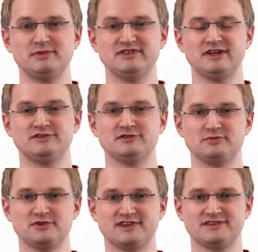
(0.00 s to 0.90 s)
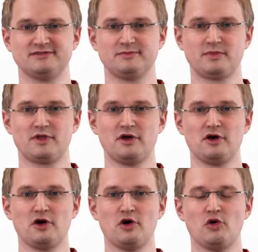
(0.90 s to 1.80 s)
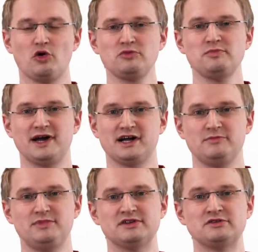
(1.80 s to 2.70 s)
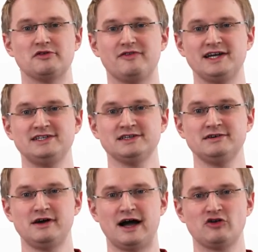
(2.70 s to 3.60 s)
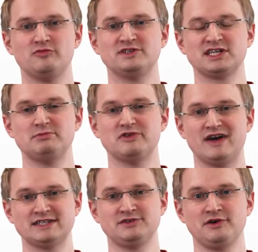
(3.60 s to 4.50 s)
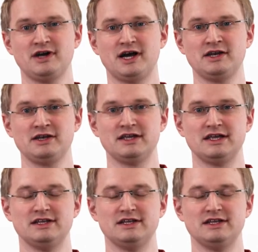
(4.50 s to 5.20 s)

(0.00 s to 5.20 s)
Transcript: im Installationsprozess. Rotenberger bietet noch weitere akkubetriebene Werkzeuge an,